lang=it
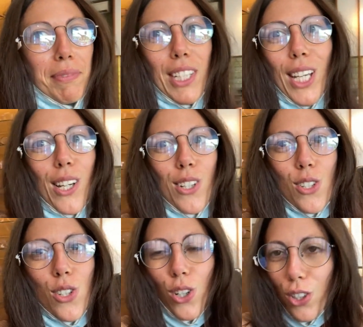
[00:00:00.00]
Io
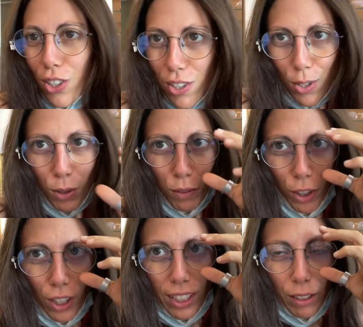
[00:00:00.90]
sono
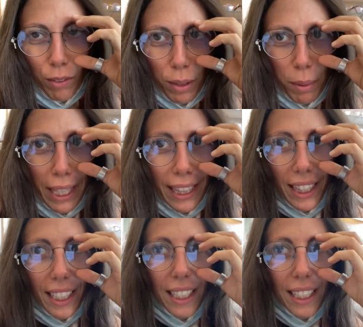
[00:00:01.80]
sconvolta ovviamente.